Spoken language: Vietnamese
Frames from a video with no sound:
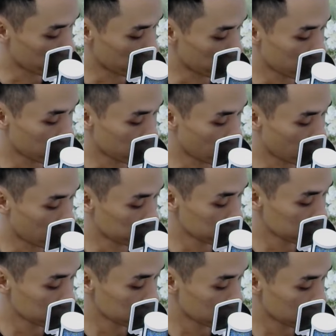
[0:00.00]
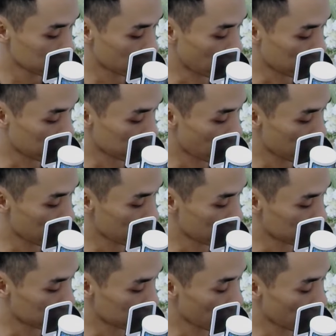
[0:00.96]
nhõm rồi nhặt đá lên
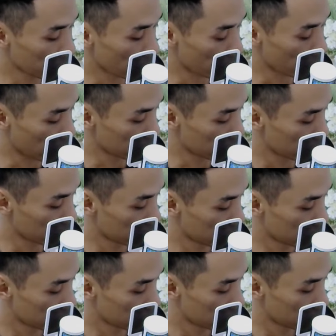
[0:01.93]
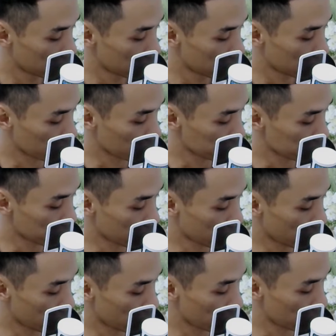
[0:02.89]
nhét vào bỉ. Cậu sẽ không
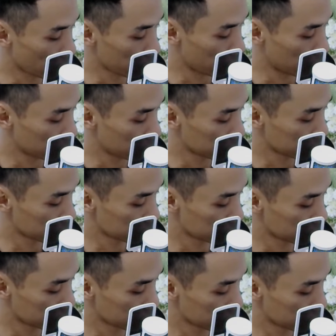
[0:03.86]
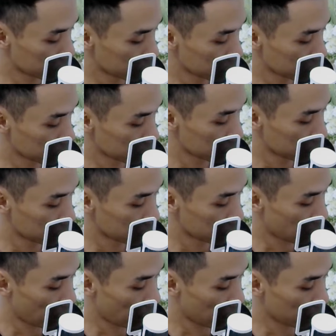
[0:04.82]
vá bỉ. Hai
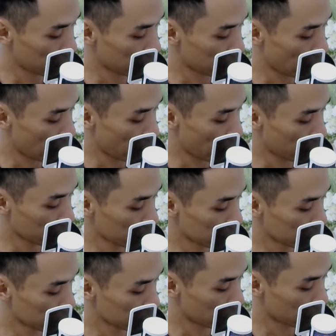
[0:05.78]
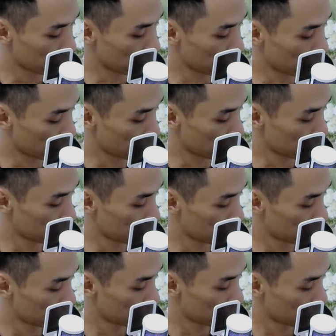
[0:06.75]
viên đá cứ việc rơi.
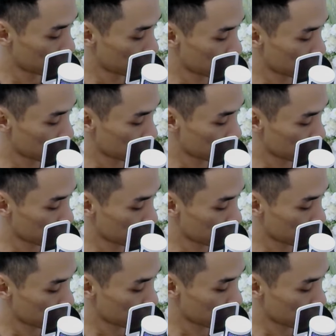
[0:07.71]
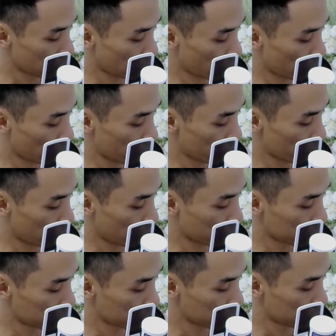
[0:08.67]
Cậu hiểu rằng
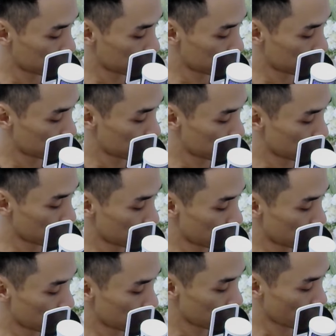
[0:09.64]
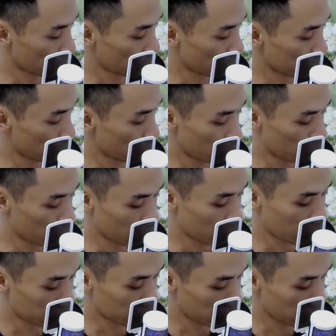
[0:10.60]
có những điều không
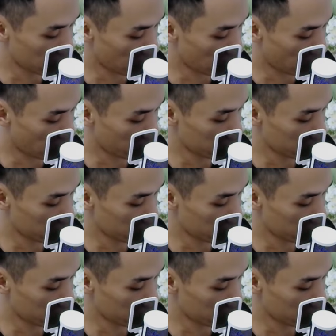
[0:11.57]
nên hỏi